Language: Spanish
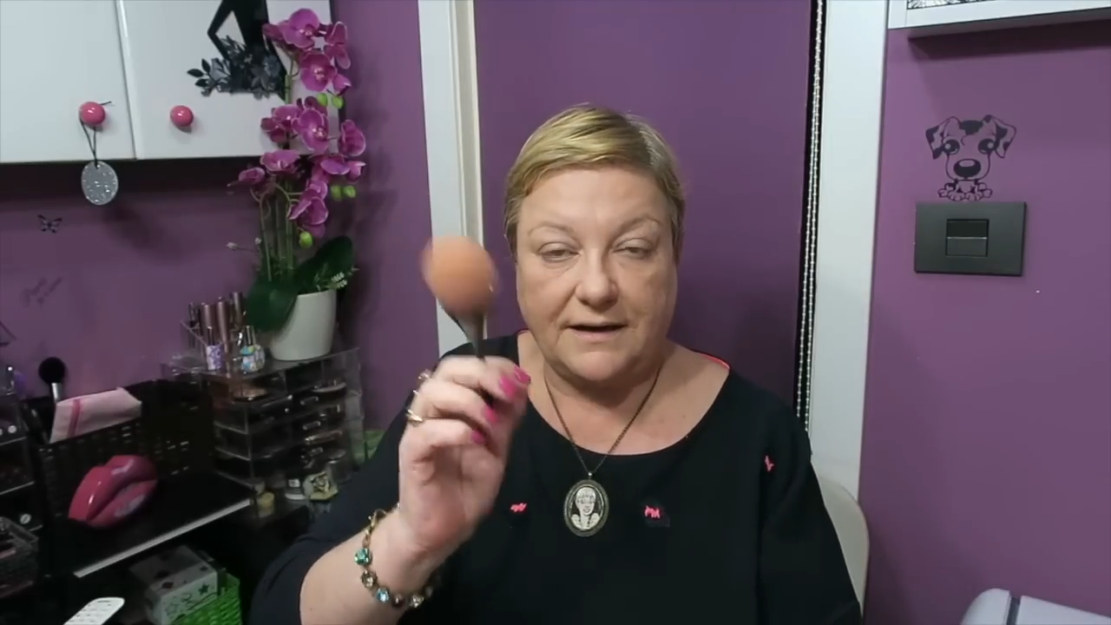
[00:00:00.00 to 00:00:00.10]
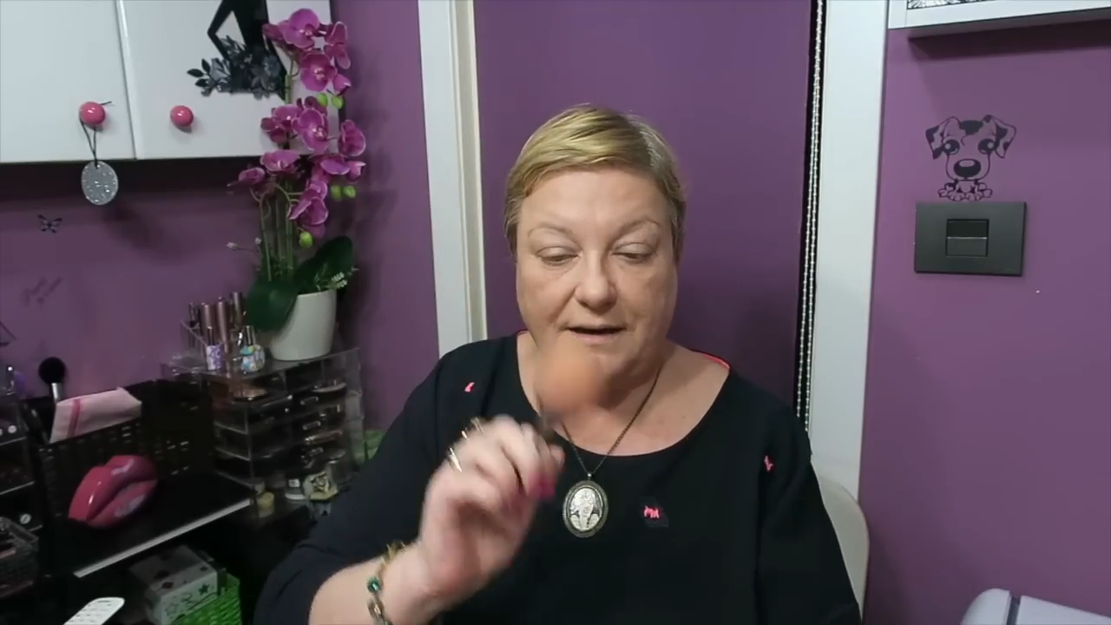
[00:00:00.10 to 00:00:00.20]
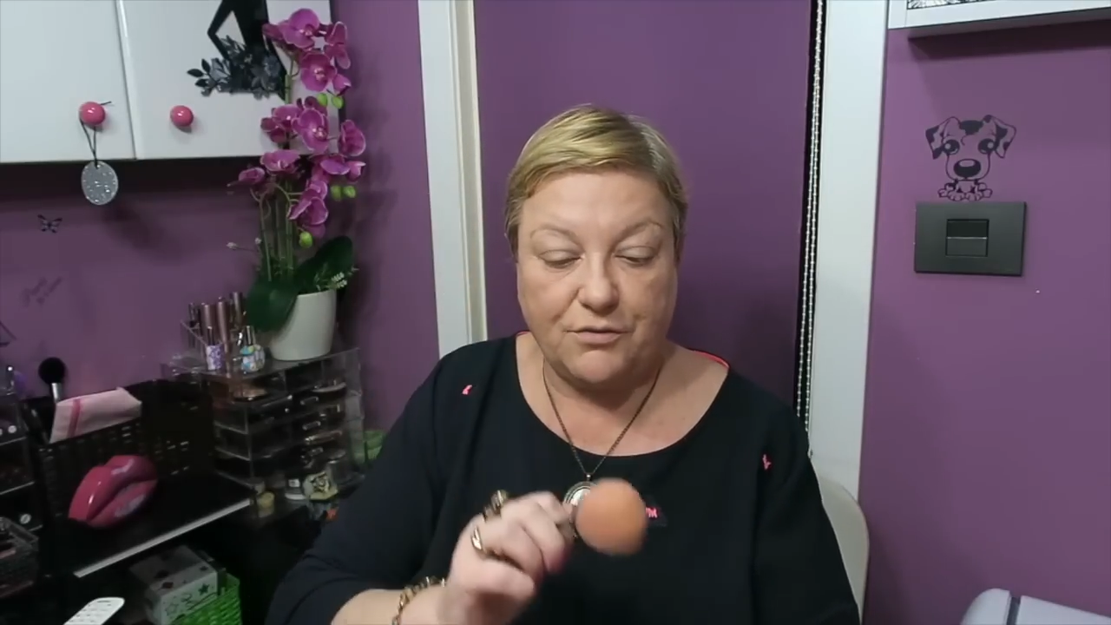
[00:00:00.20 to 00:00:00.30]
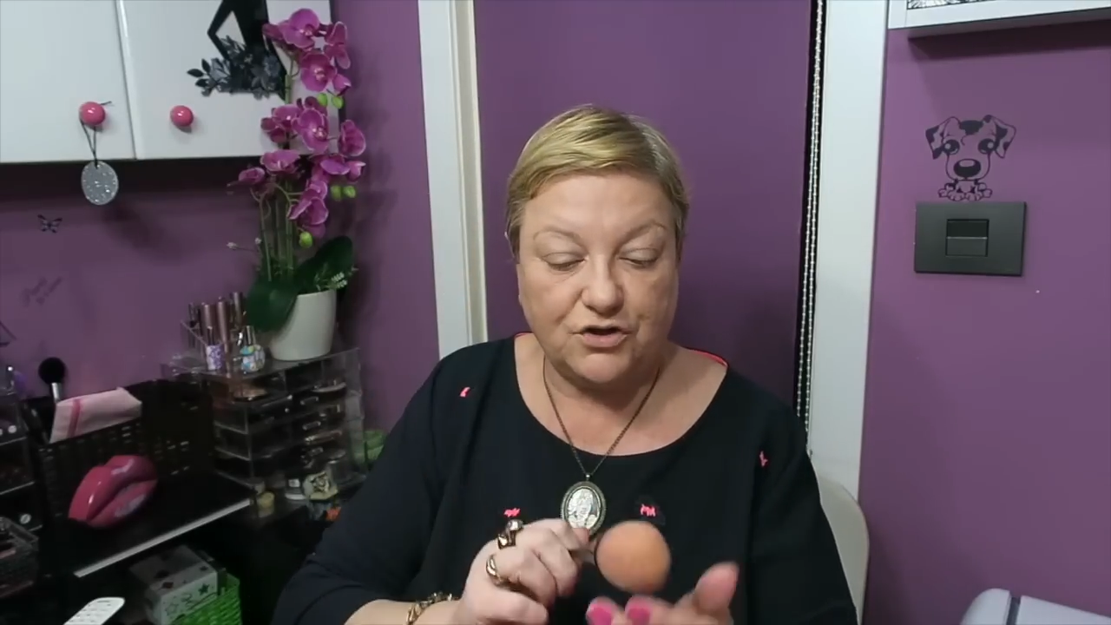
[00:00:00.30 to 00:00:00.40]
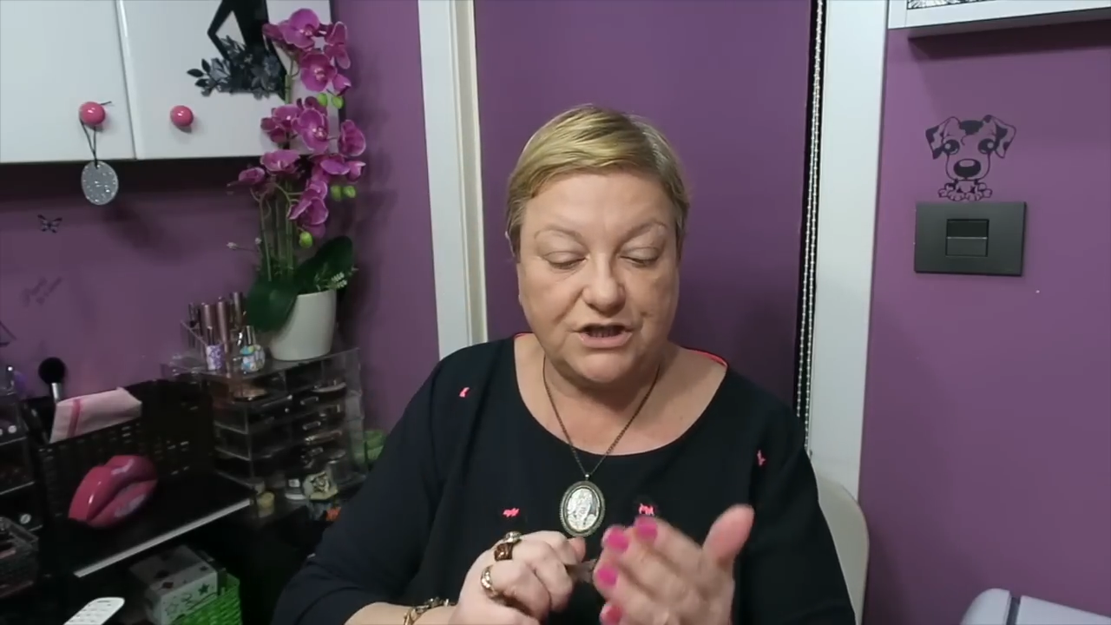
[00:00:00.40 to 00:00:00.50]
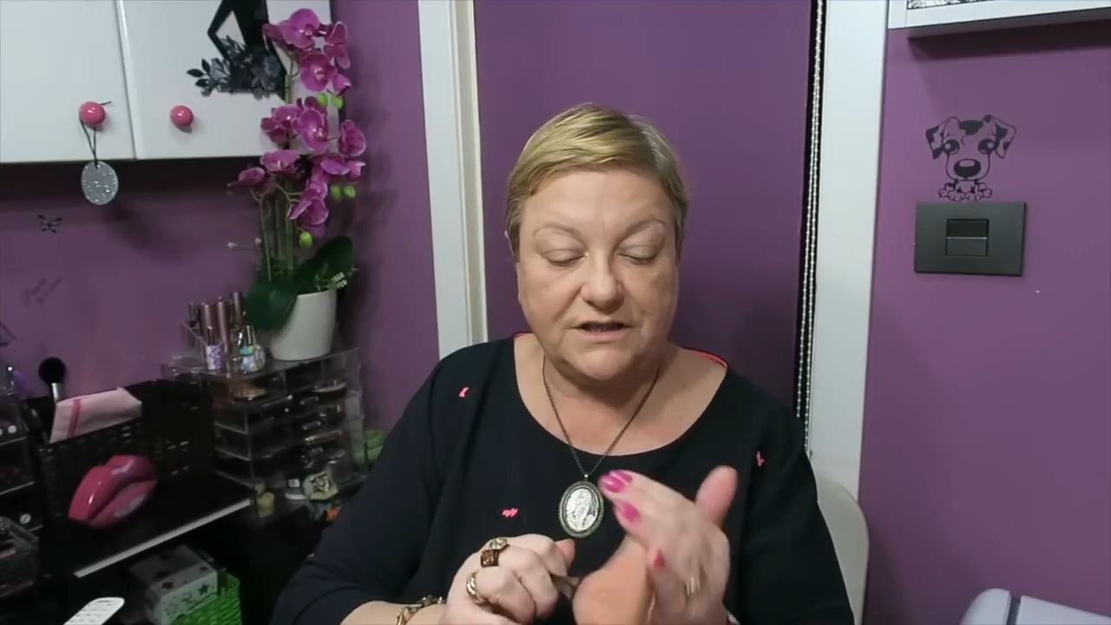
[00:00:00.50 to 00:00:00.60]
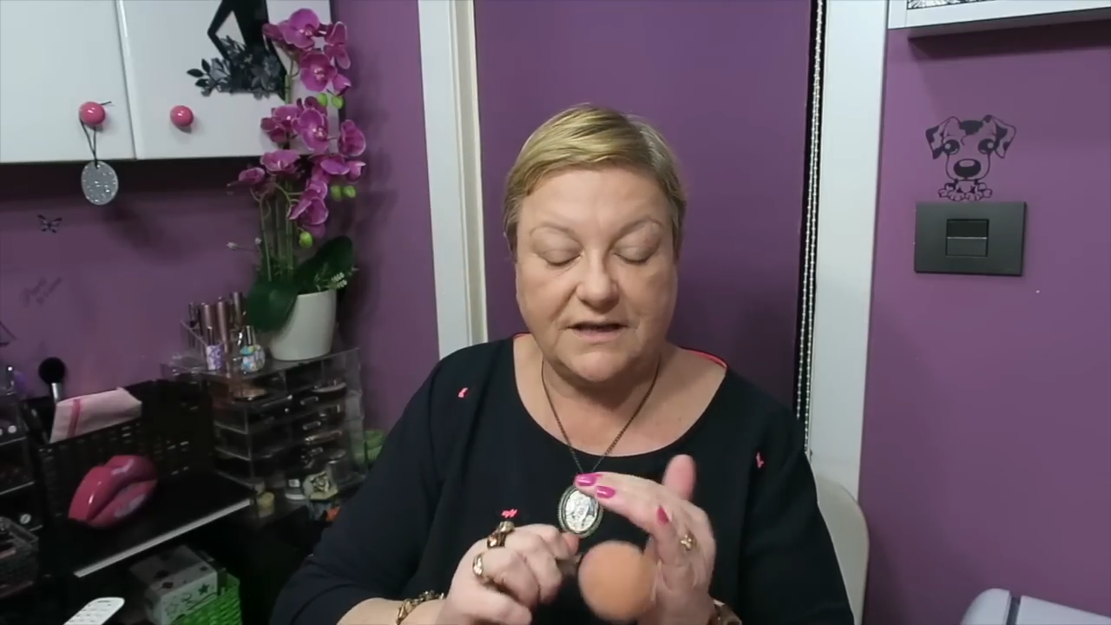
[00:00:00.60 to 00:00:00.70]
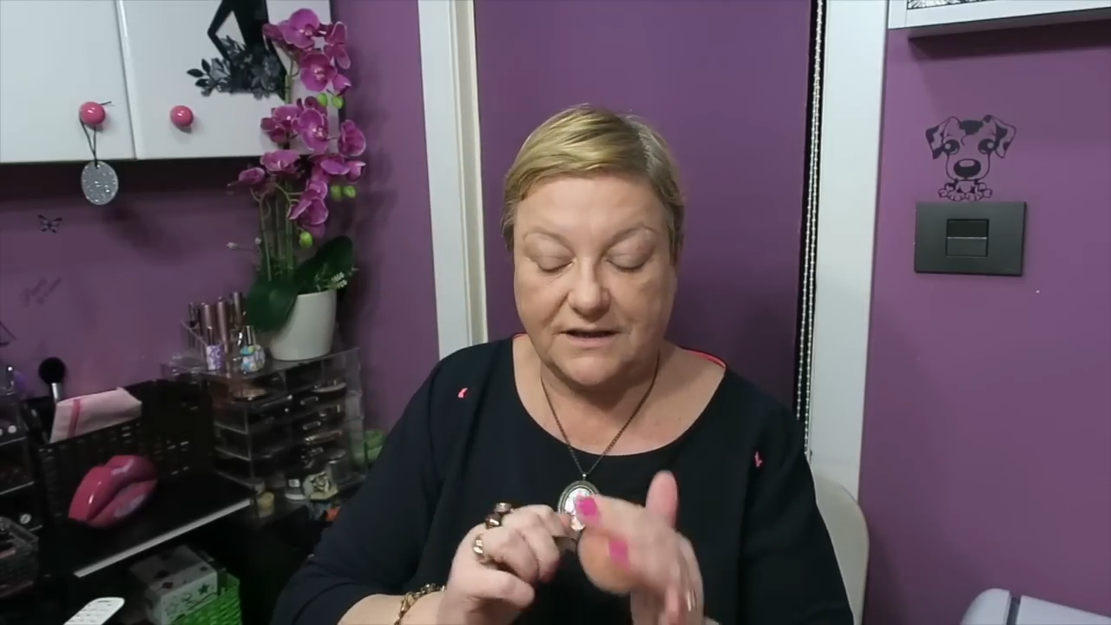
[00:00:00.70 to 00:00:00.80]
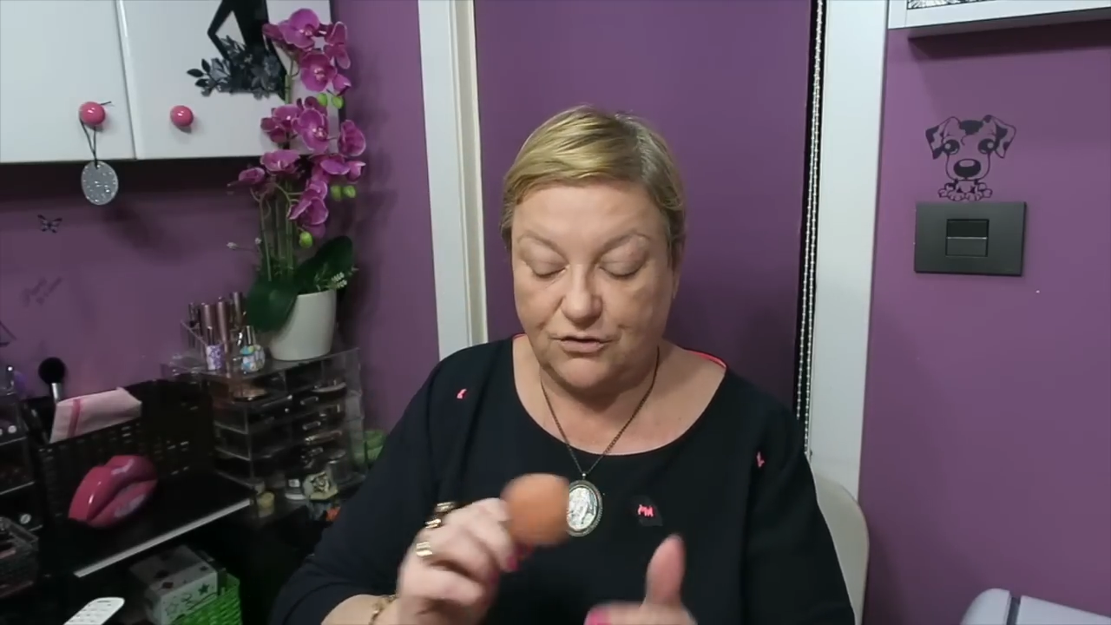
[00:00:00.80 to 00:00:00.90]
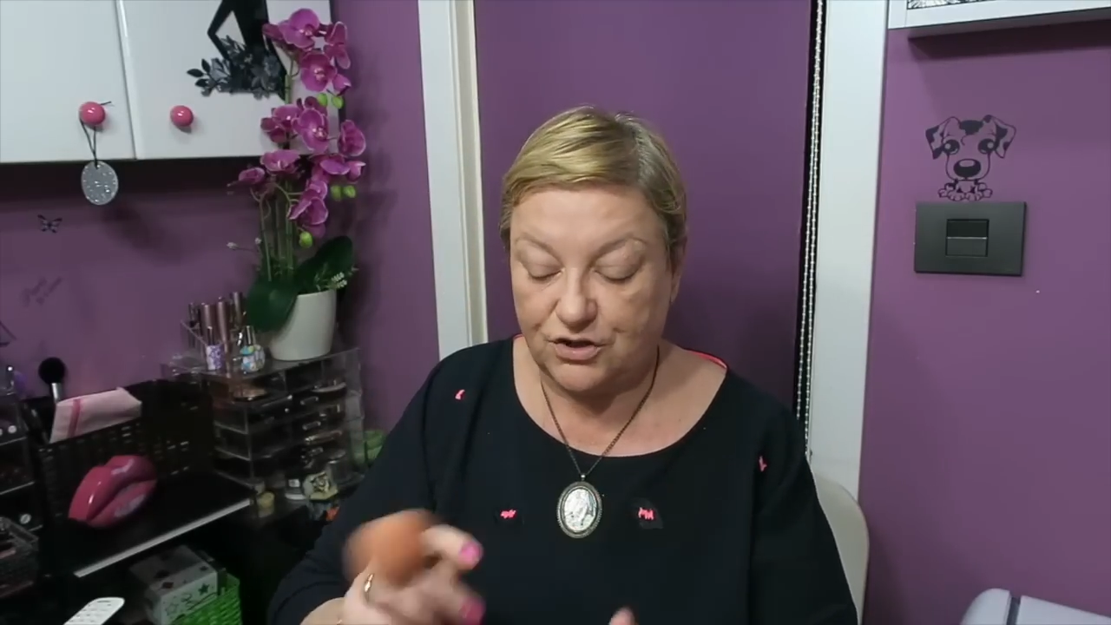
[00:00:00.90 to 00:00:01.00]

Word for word: la brochita que